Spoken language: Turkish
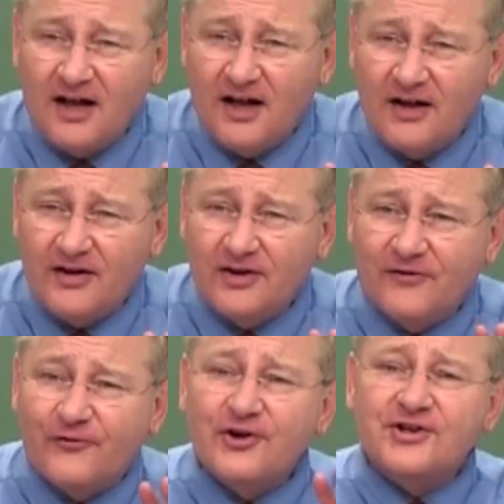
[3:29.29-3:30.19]

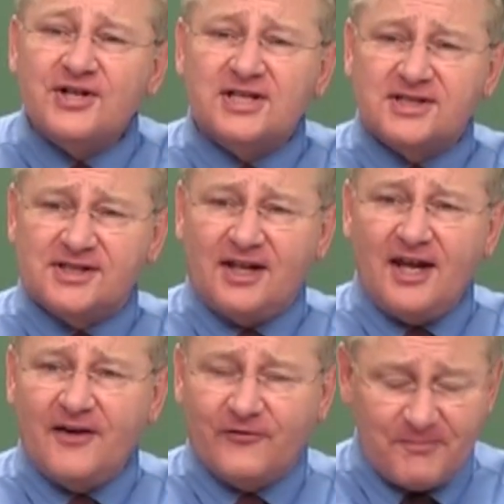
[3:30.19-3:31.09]
İlyas beni de
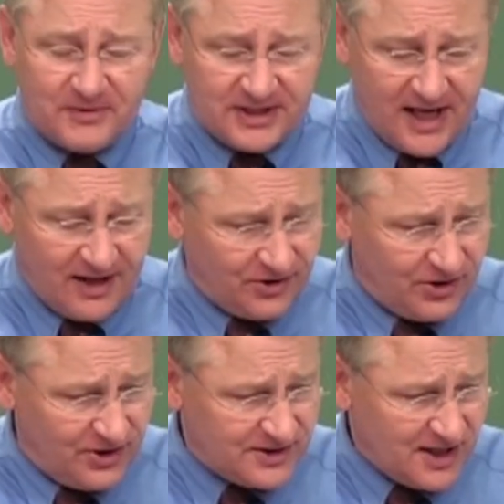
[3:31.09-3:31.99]
öldürecekler ve
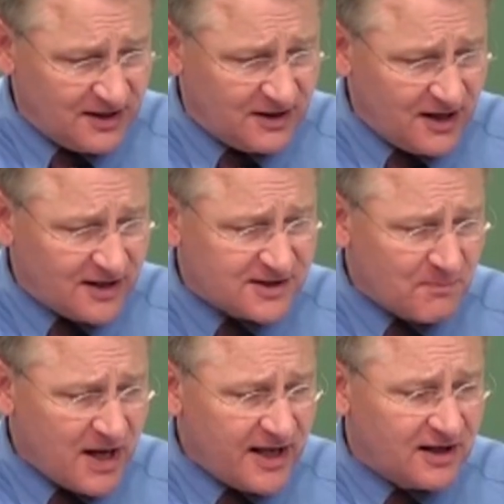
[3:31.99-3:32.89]
Tanrı buna izin
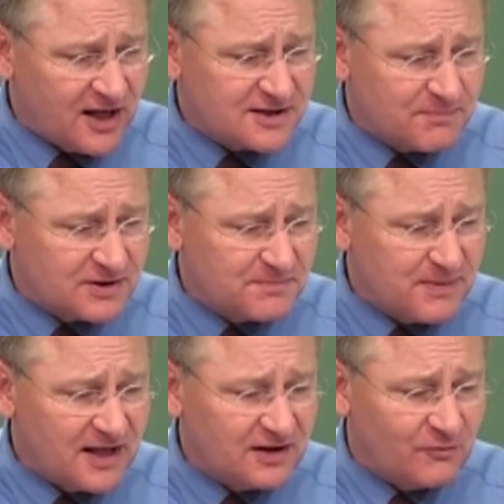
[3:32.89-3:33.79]
verecek diye
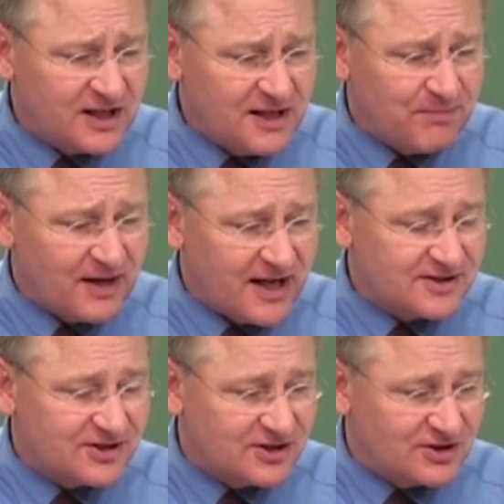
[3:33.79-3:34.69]
düşünüyordu.
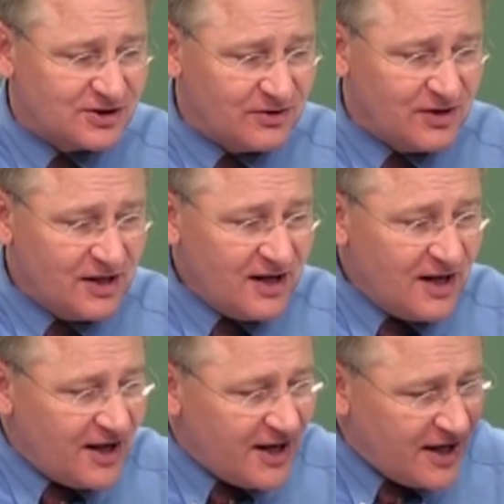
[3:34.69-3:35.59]

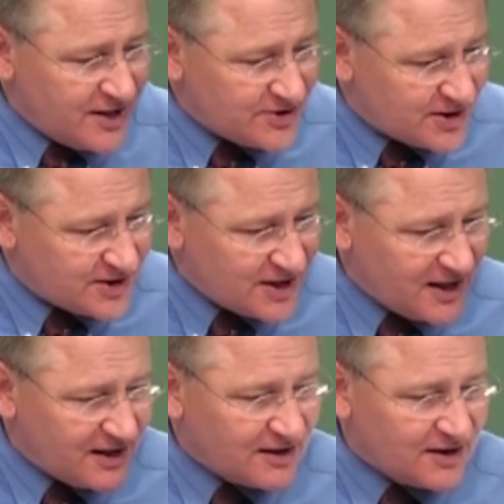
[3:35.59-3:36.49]
Ama Tanrı onu
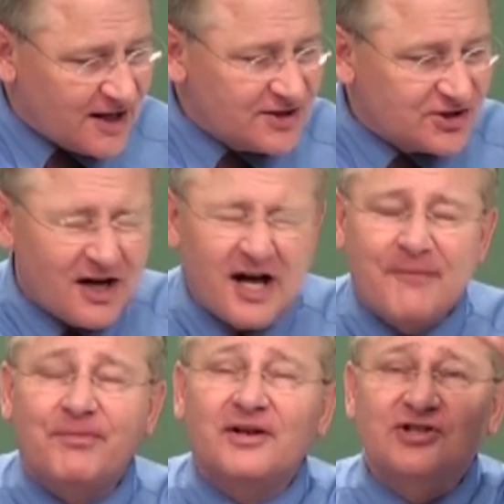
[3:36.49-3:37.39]
yukarı kendi
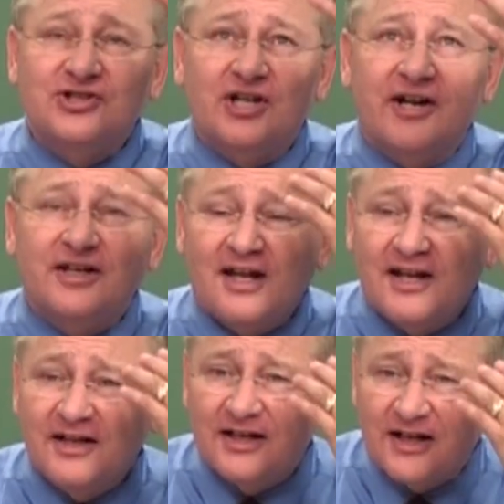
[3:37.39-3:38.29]
yanına aldı.
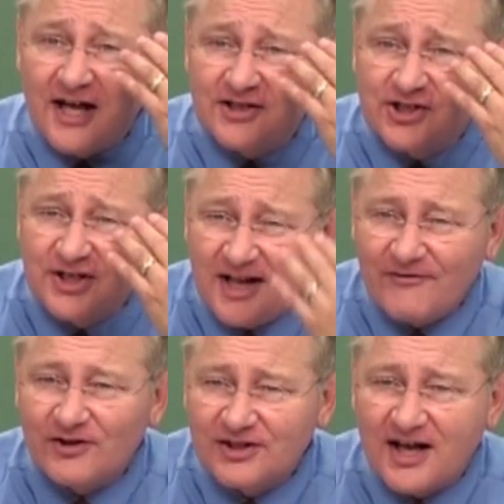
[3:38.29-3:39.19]
İlyas
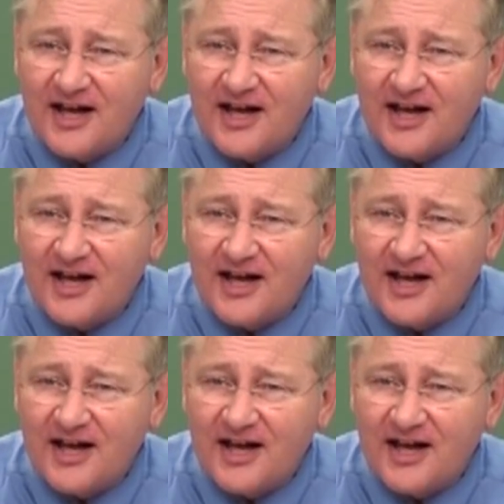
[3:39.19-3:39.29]
ölmedi.